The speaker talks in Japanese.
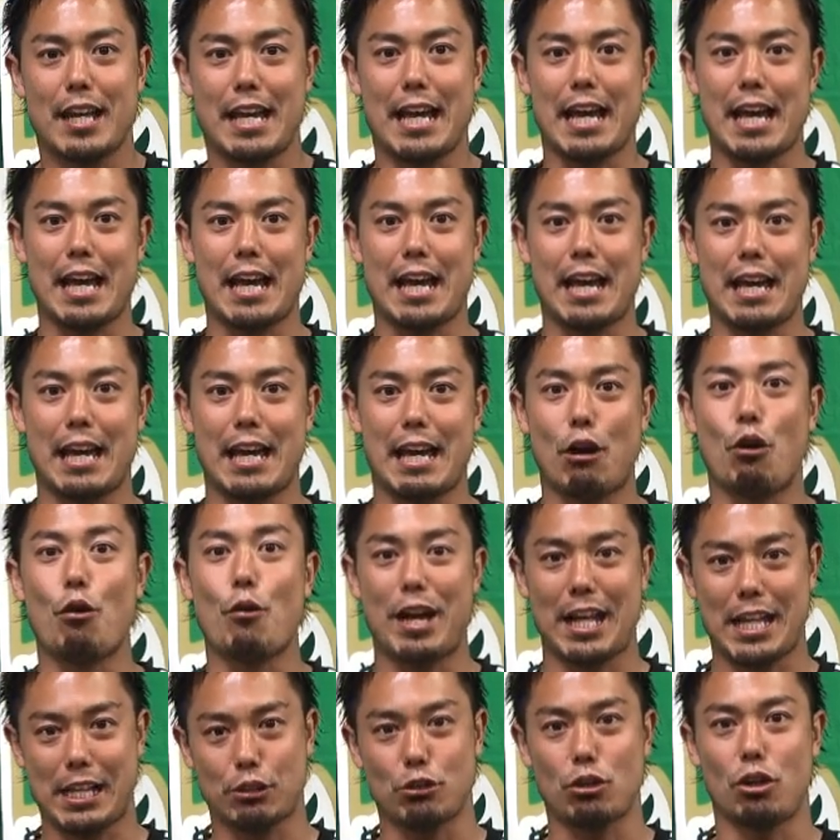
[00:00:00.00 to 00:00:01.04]
えー、
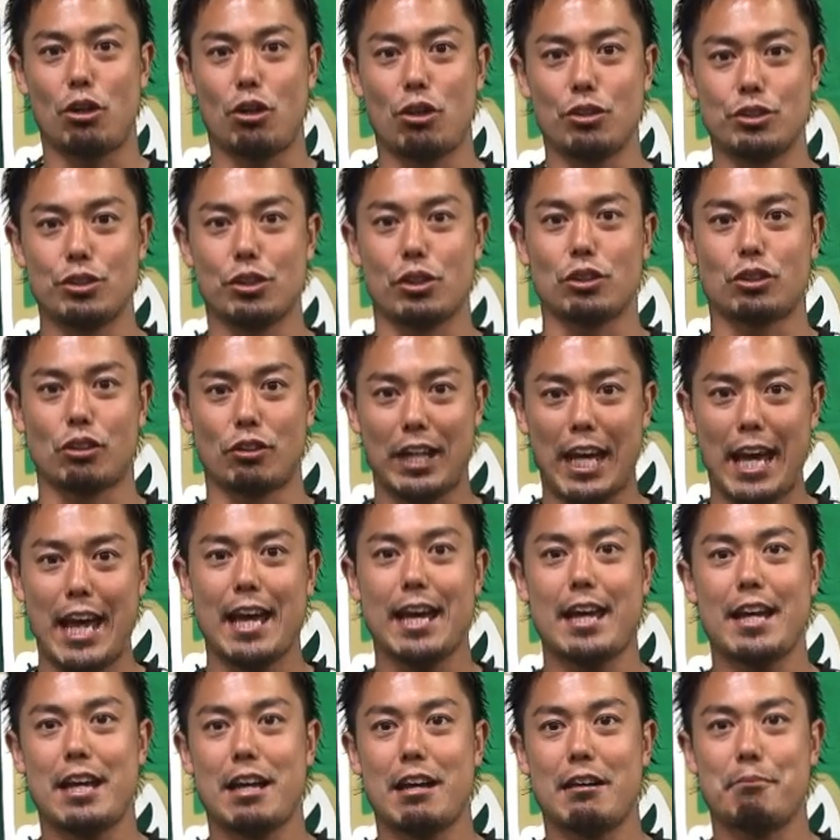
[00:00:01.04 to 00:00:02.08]
オンエアということ
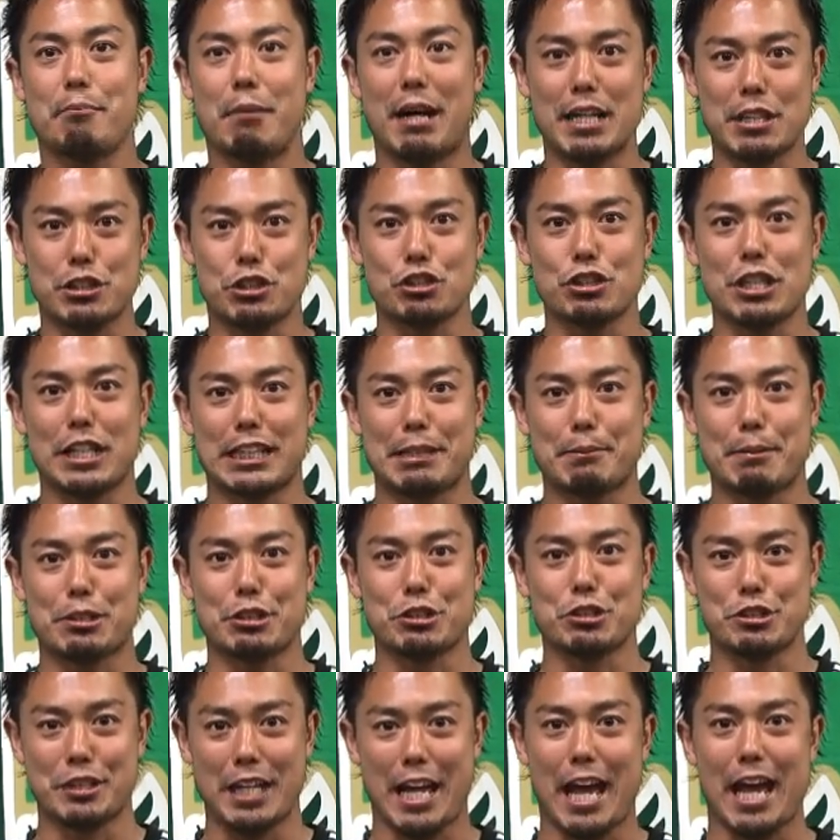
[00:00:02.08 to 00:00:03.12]
で毎週やってま
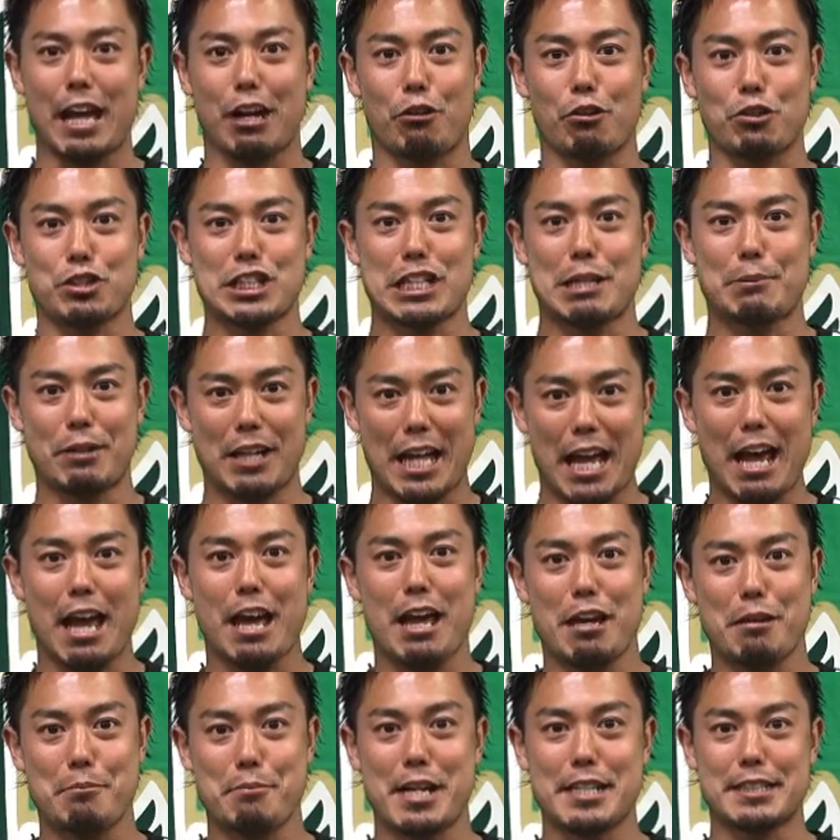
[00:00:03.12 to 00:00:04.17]
すんでこちらも
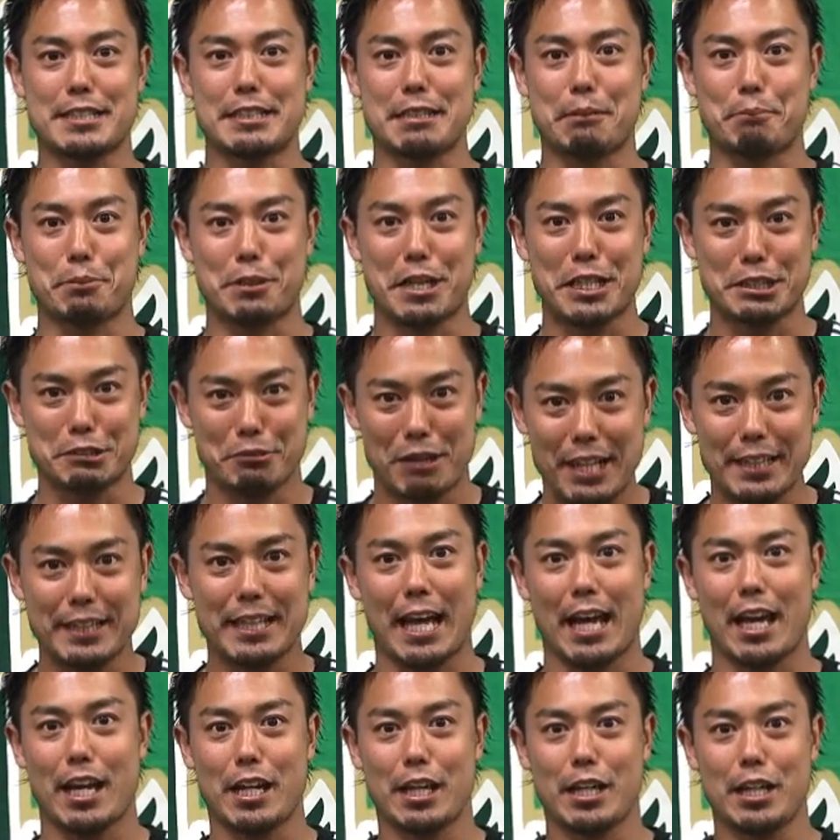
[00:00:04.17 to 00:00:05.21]
ね皆さんでプラスワン
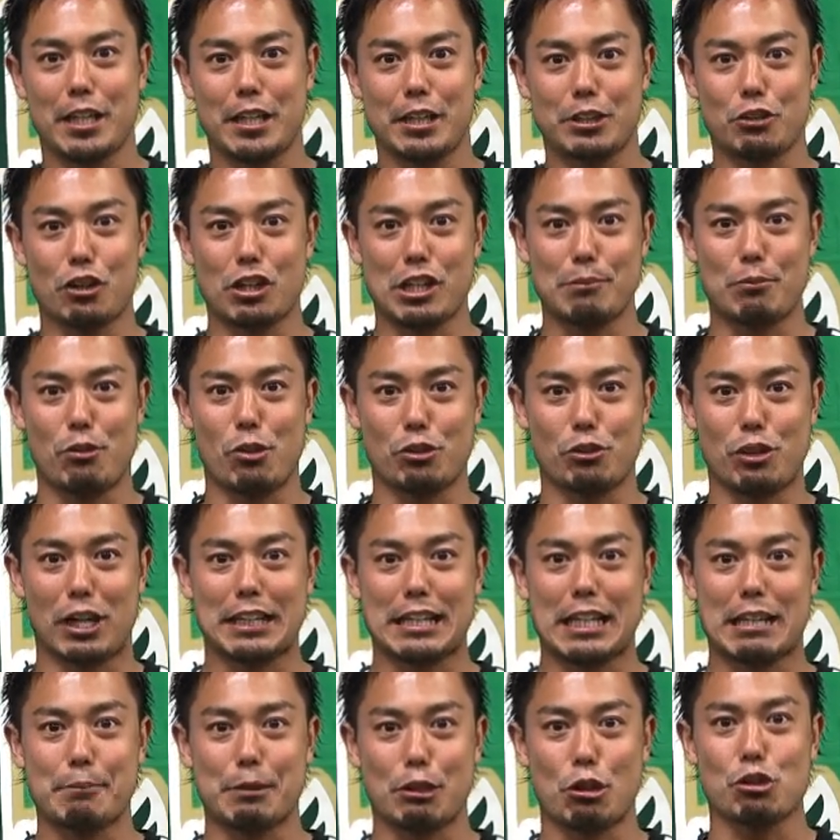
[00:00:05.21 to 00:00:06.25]
で一人でも多く
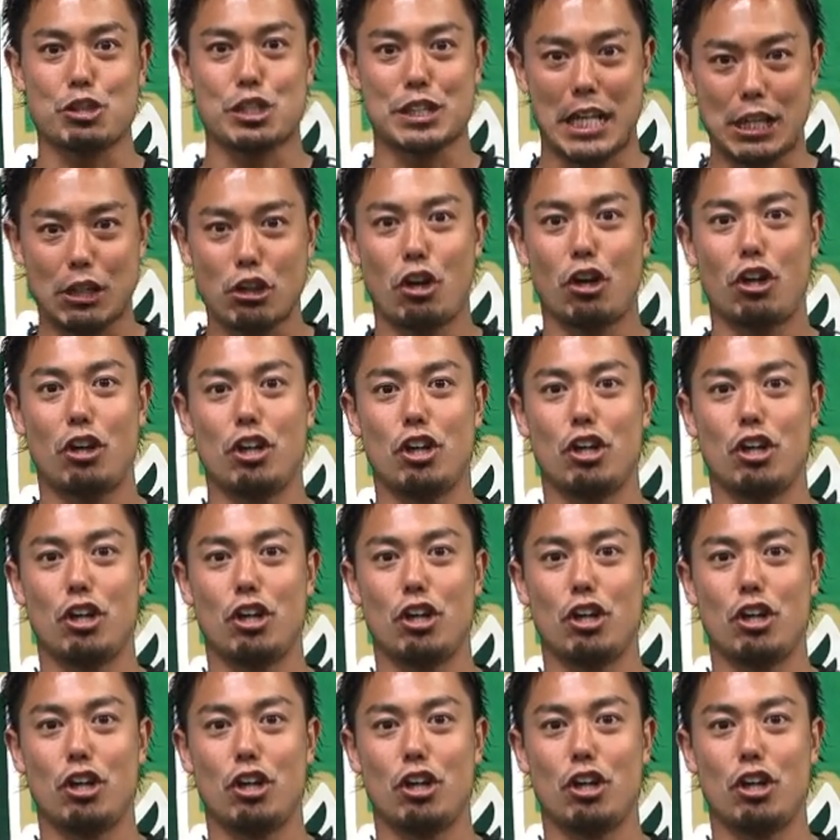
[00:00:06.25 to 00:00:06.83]
の方に見てほしいなと